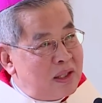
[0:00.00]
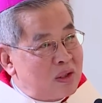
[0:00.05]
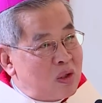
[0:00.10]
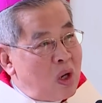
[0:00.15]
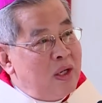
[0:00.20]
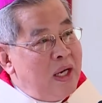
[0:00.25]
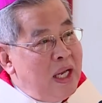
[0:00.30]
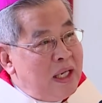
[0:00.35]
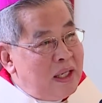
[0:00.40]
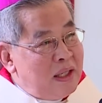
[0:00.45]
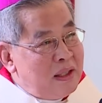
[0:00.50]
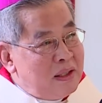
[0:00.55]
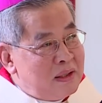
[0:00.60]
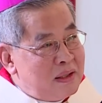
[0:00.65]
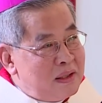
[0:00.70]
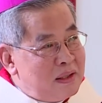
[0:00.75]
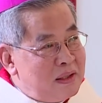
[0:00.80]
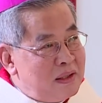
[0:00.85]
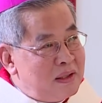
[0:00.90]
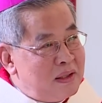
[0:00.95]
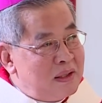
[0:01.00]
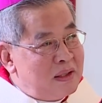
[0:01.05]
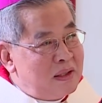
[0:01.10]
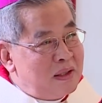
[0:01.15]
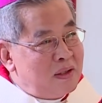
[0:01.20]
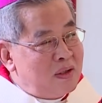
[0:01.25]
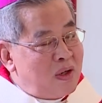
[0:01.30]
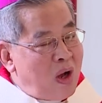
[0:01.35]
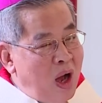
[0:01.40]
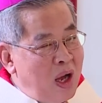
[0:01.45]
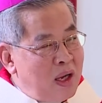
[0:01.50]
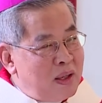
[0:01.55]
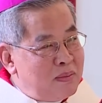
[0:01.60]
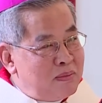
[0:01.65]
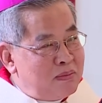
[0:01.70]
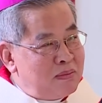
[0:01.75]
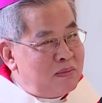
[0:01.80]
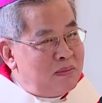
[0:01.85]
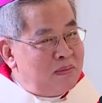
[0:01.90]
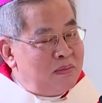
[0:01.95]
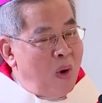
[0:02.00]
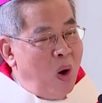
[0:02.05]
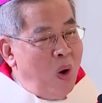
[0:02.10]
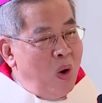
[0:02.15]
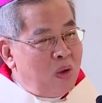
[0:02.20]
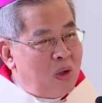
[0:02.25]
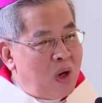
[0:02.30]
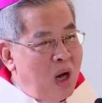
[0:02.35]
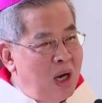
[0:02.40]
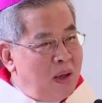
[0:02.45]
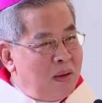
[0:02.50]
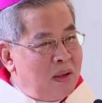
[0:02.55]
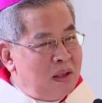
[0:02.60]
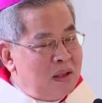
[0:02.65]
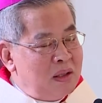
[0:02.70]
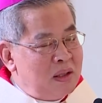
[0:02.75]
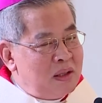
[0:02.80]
con nít đó nó gọi bố nó